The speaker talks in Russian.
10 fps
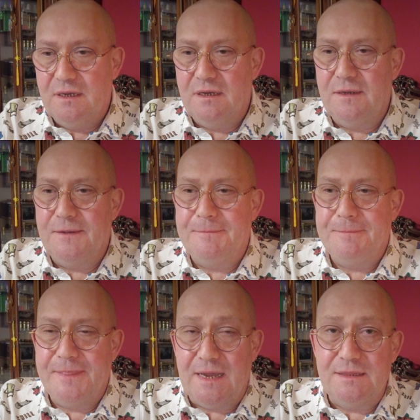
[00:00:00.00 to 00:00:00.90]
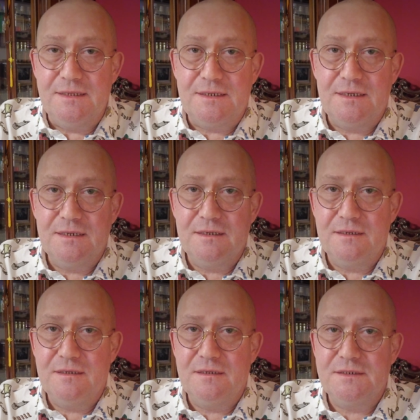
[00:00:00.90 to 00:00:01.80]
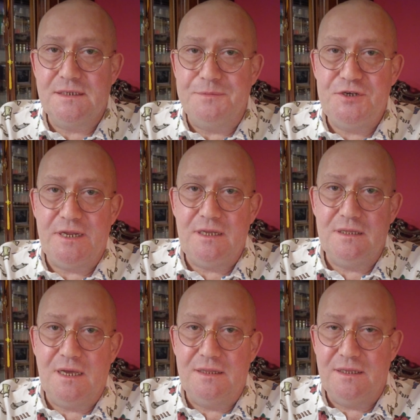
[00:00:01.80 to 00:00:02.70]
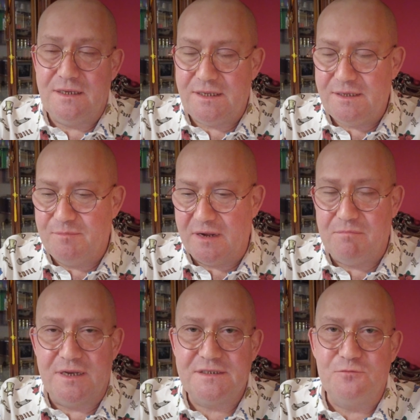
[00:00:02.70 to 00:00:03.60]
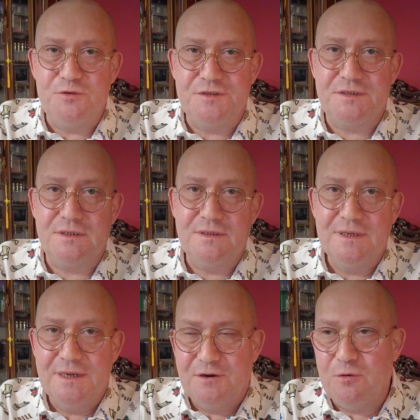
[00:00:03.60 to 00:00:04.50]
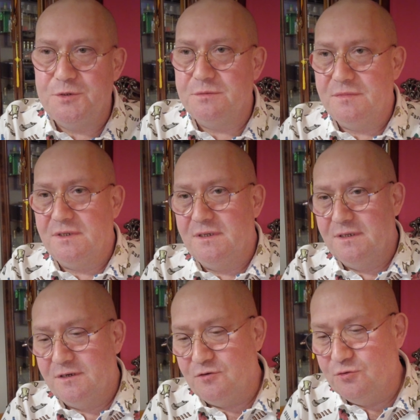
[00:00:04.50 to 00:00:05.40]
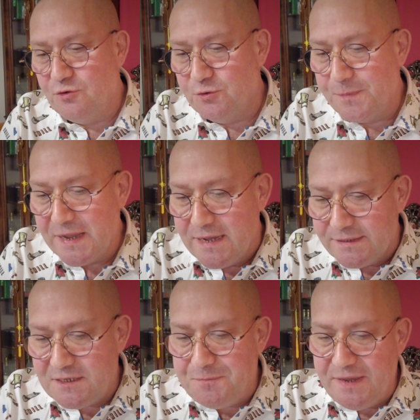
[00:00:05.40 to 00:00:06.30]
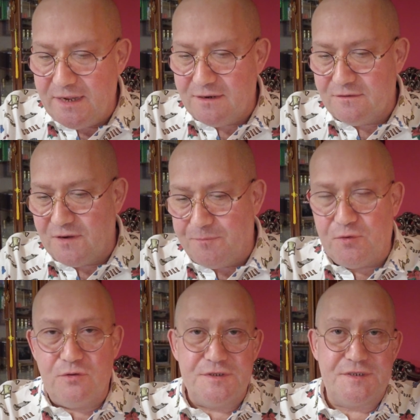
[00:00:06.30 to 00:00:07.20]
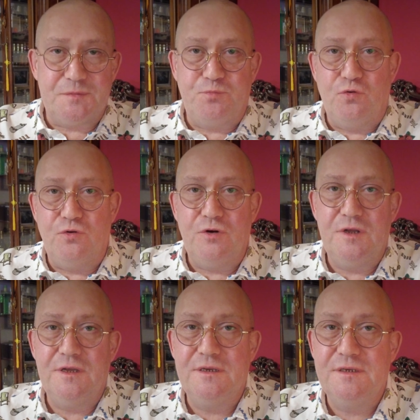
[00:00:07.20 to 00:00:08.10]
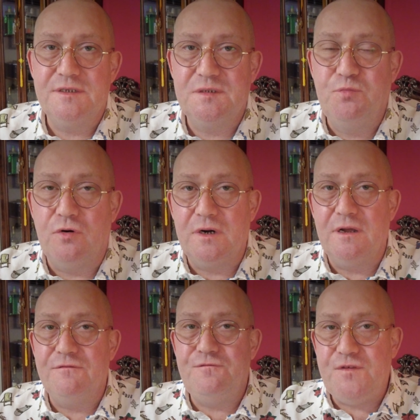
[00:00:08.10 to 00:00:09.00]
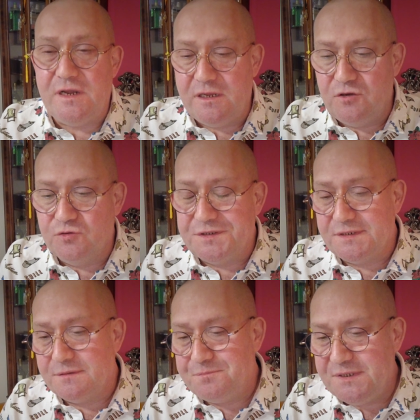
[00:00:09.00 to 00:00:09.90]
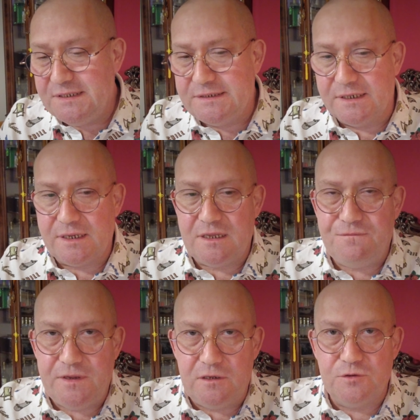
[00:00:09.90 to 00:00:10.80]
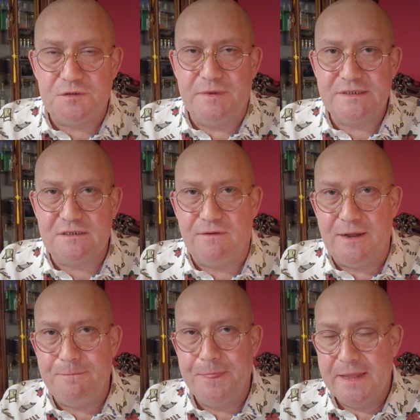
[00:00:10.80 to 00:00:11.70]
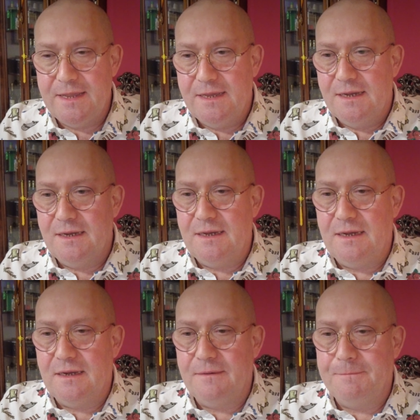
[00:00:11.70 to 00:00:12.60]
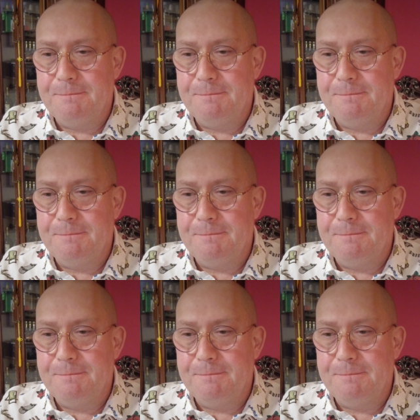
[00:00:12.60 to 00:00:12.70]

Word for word: эм, э, данных сообщать не надо, и борьба сводится, в общем-то, к нулю. Теперь вопрос по э, сборкам Вильнюс, Питер и Вильнюс, Москва. Э,